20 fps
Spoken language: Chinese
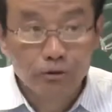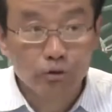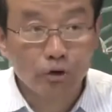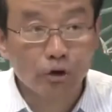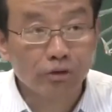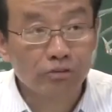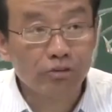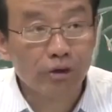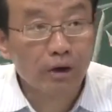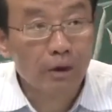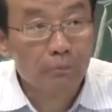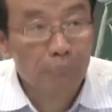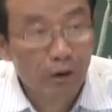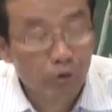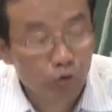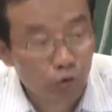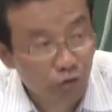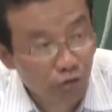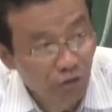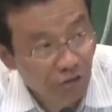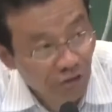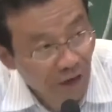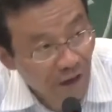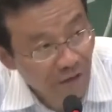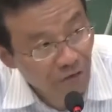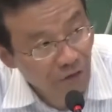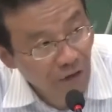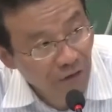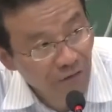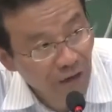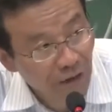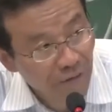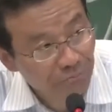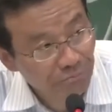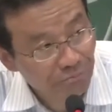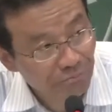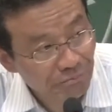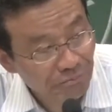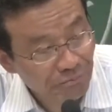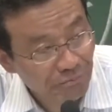所以这个民族是严谨的，
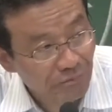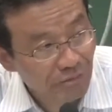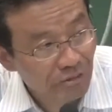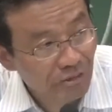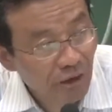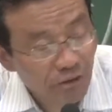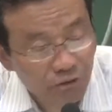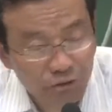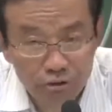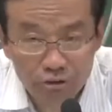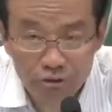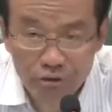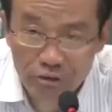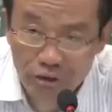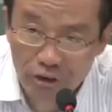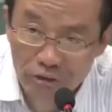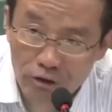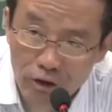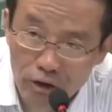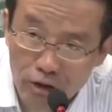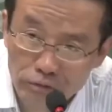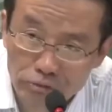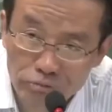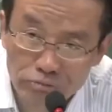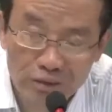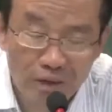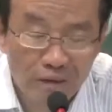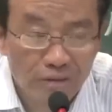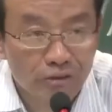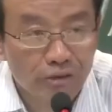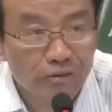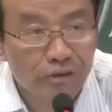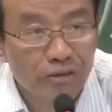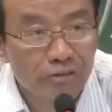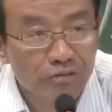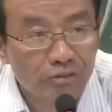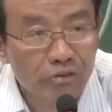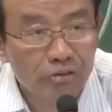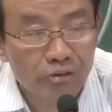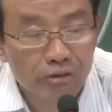在戏剧上高度认真的，
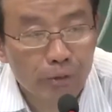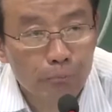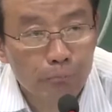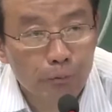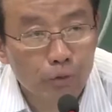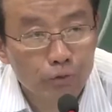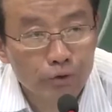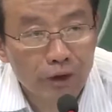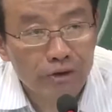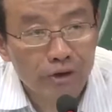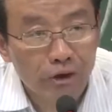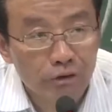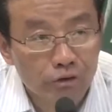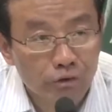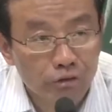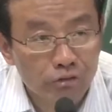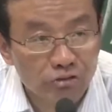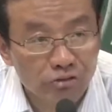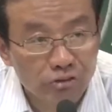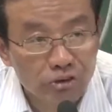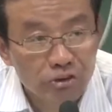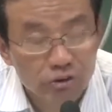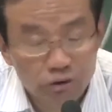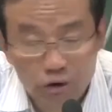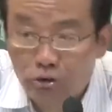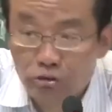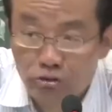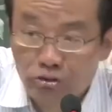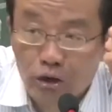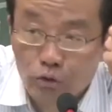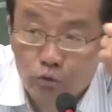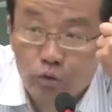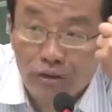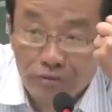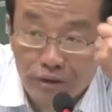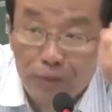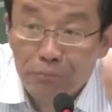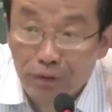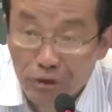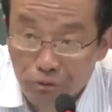这是一个不断要求求生
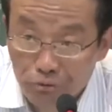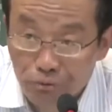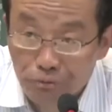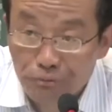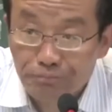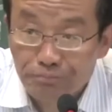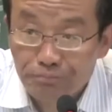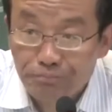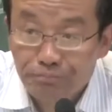存的民族。